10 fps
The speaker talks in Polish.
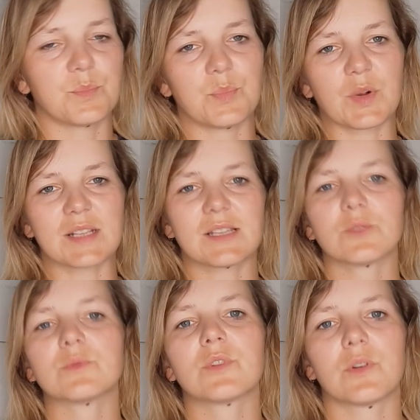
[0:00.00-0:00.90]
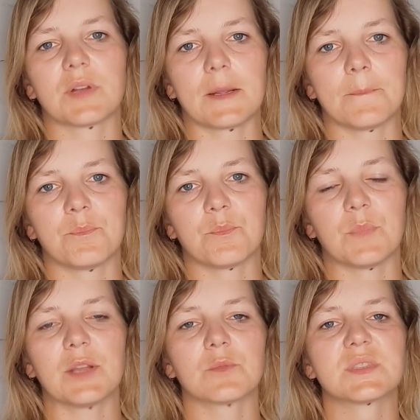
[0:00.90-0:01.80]
pokazaną drogę,
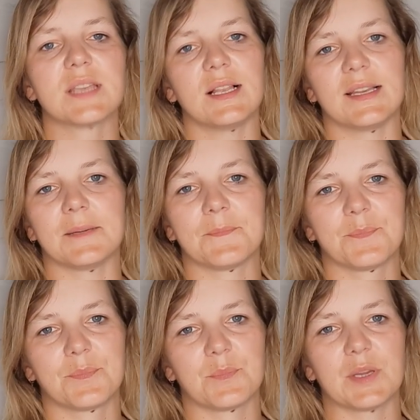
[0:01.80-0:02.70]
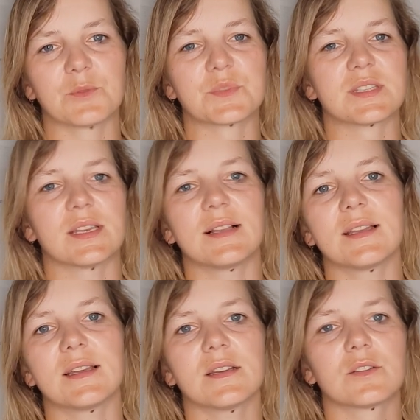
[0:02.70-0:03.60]
mają cele, mają
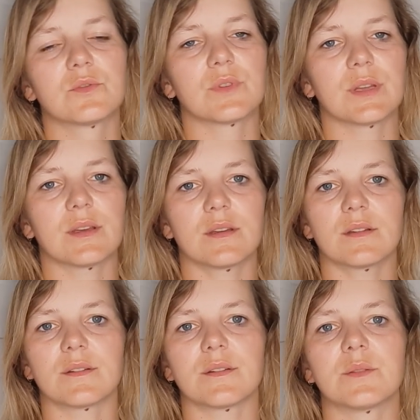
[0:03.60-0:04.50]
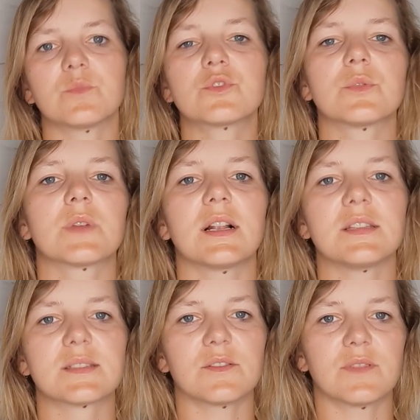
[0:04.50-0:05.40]
cele, które e, muszą
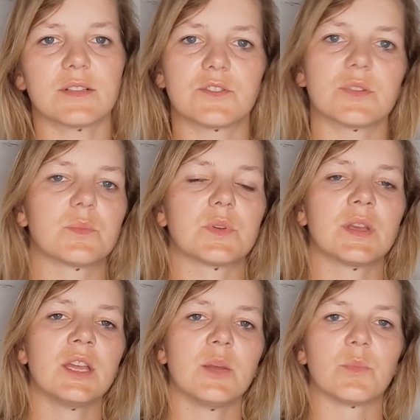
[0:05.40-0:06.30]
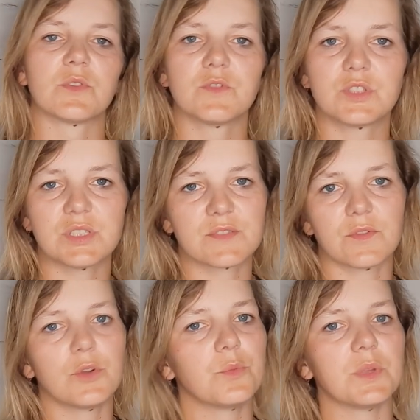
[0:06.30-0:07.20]
realizować, żeby podwyższyć
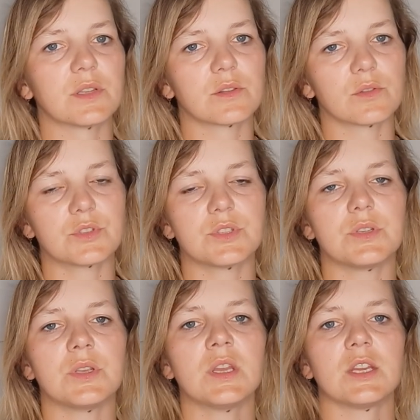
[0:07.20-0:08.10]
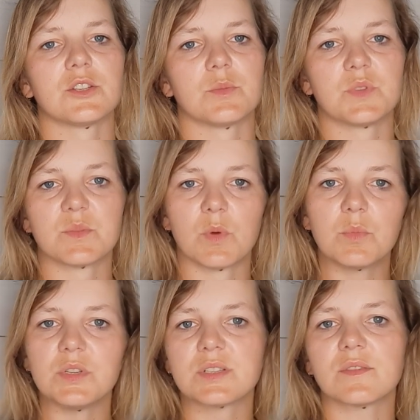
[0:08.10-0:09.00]
swoje umiejętności, żeby
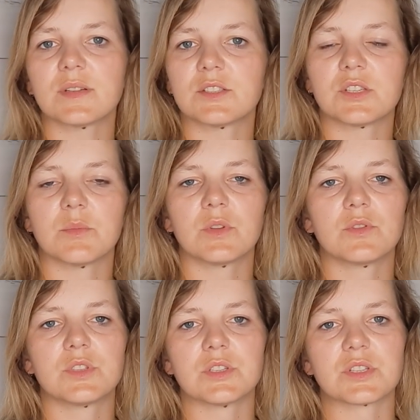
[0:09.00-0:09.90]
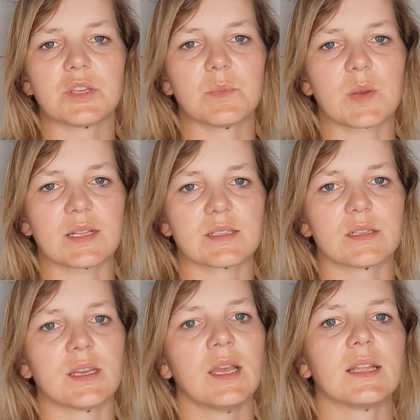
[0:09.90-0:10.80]
zmobilizować siebie do ciężkiej
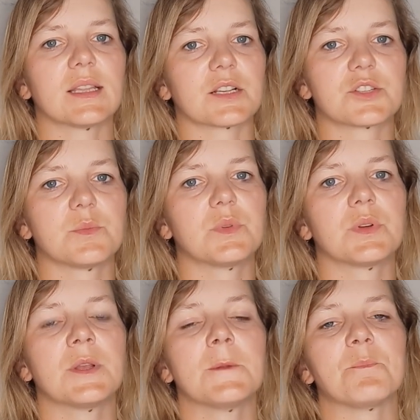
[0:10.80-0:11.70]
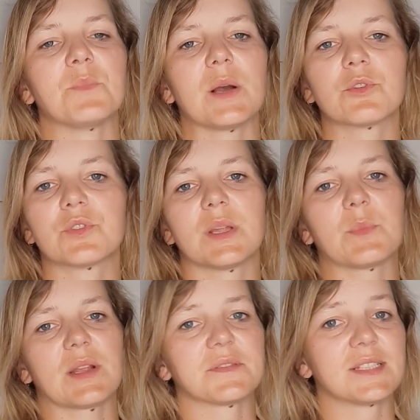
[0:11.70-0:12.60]
pracy, tak żeby miało to
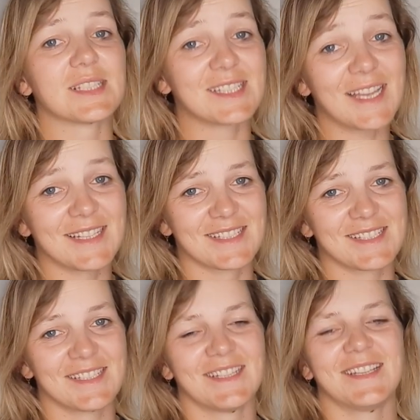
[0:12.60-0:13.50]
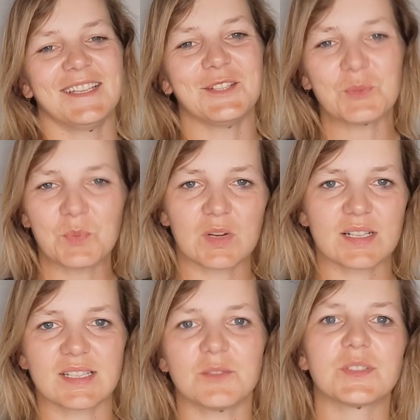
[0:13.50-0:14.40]
naprawdę sens. I to
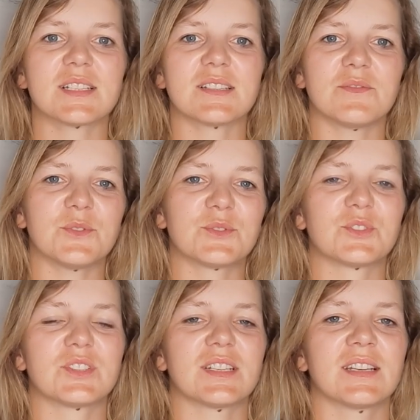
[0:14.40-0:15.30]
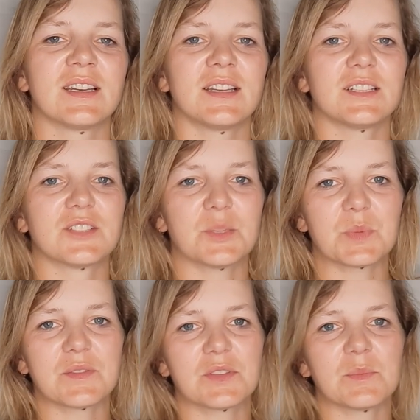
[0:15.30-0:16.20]
pokazały te zawody, że że
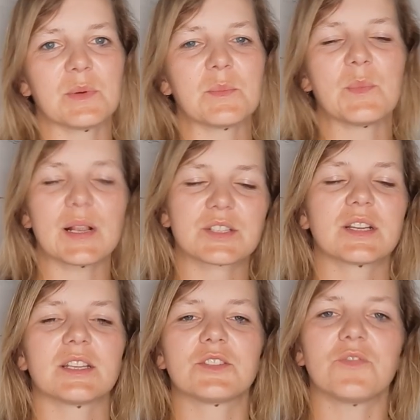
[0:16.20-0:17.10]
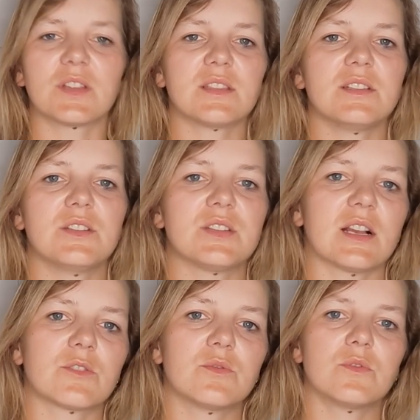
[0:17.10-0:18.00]
naprawdę mam paczkę świetnych
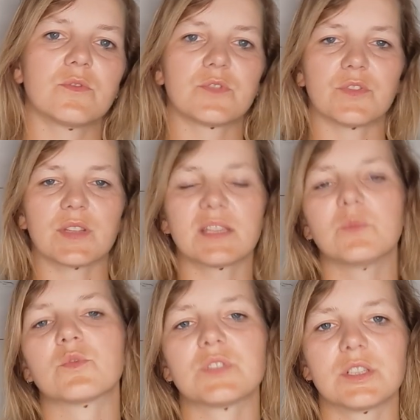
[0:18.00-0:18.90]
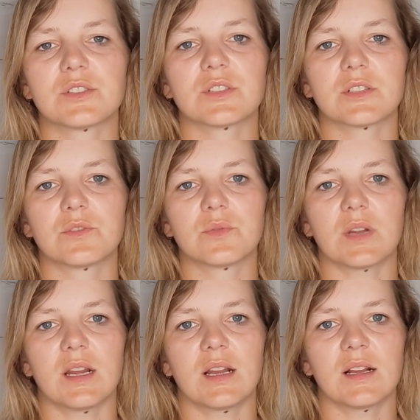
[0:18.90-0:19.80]
dzieciaków, świetnej młodzieży,
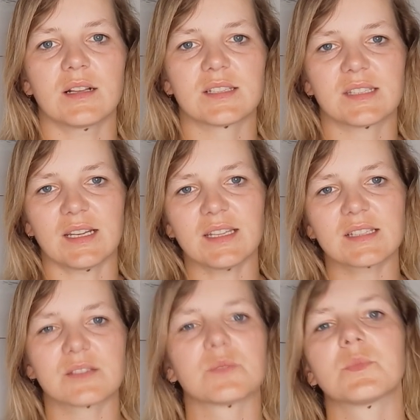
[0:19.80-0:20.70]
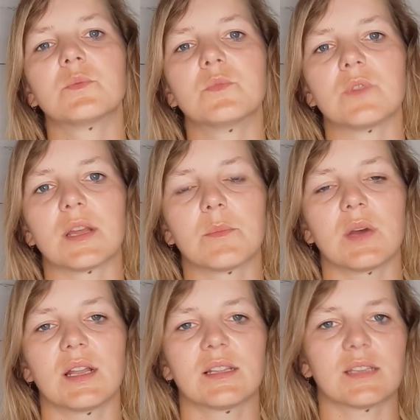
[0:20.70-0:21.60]
która staje za sobą murem,
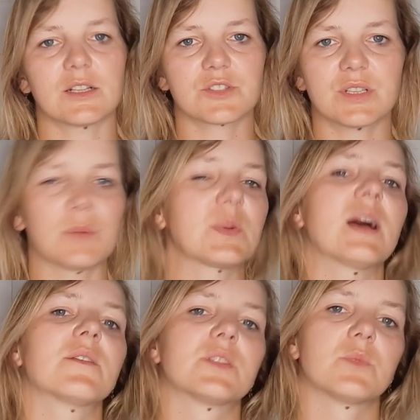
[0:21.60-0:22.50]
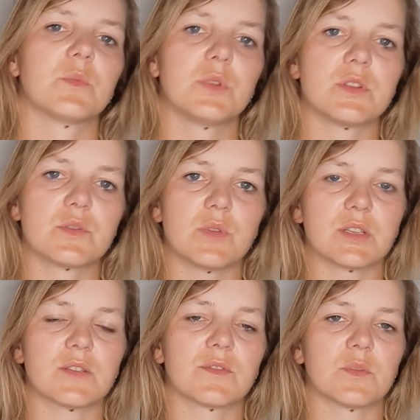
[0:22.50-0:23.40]
ale także naprawdę mobilizuje
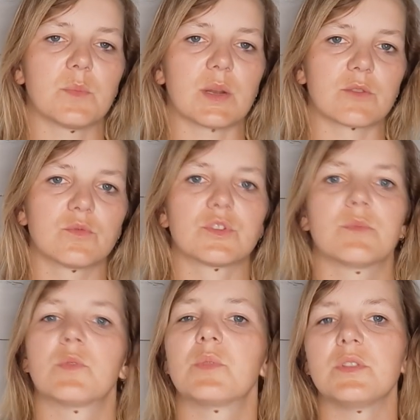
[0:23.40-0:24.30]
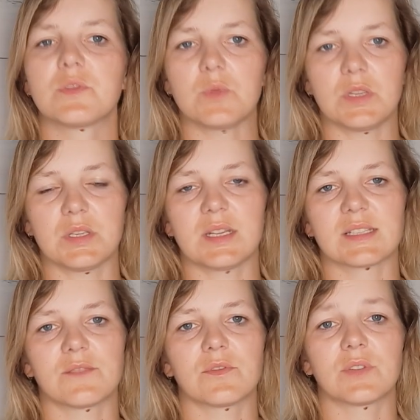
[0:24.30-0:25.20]
się w tym parkurze, mobilizuje się na
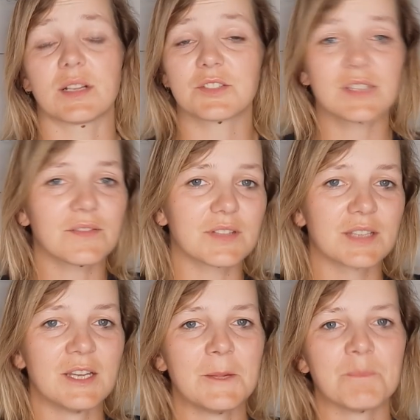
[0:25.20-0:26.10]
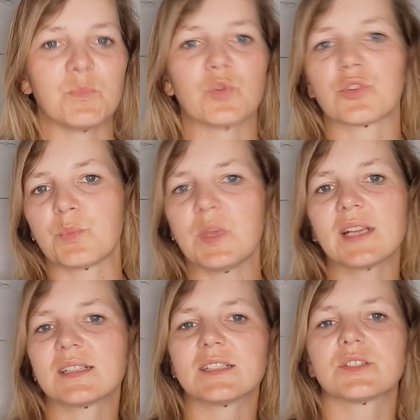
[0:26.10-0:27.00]
zawodach. Czy nawet było to
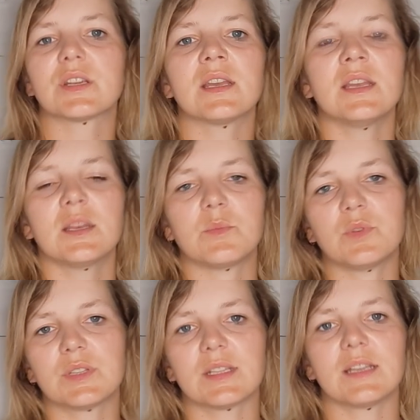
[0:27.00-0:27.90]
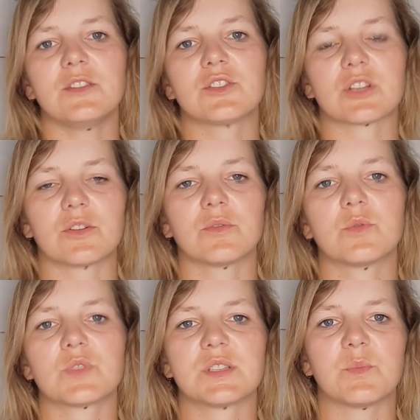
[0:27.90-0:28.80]
piękne, że były te najniższe
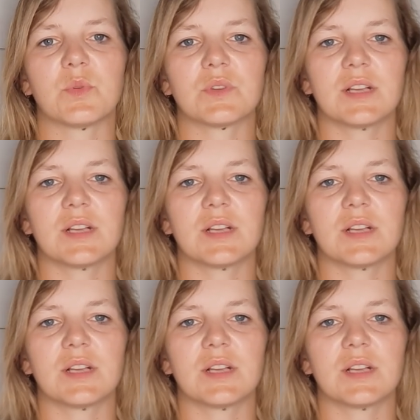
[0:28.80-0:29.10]
konkursy Pony